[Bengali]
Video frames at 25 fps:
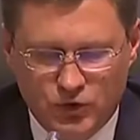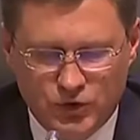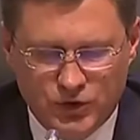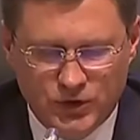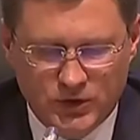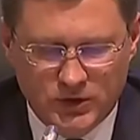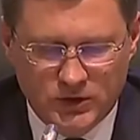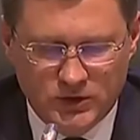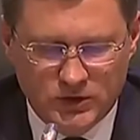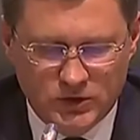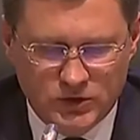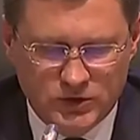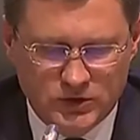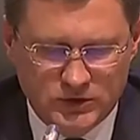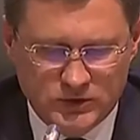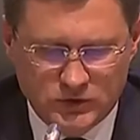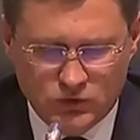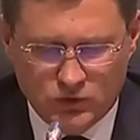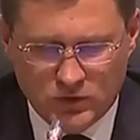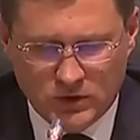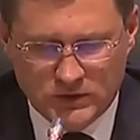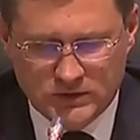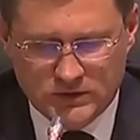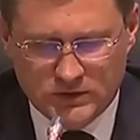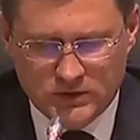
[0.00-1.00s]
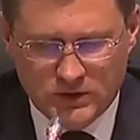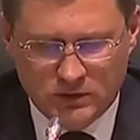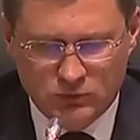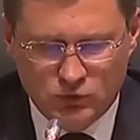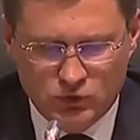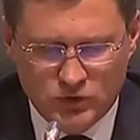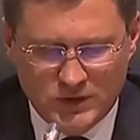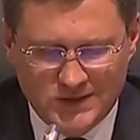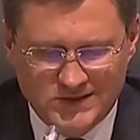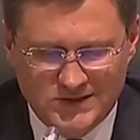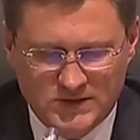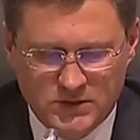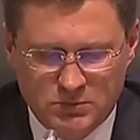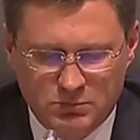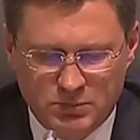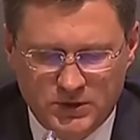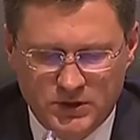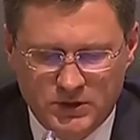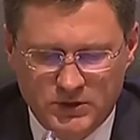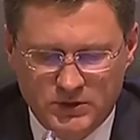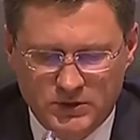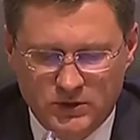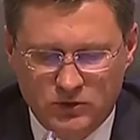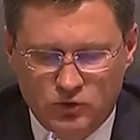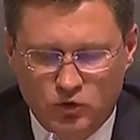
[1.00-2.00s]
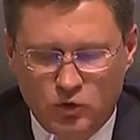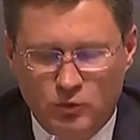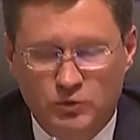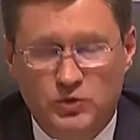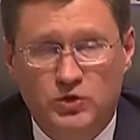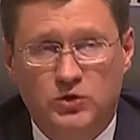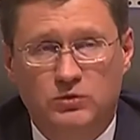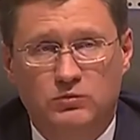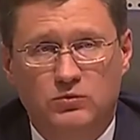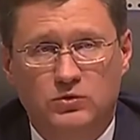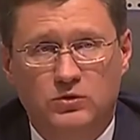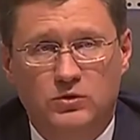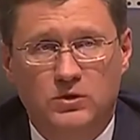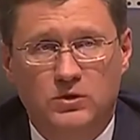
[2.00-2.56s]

উৎপাদন করা হবে ওপেকের চোদ্দ সদস্যভুক্ত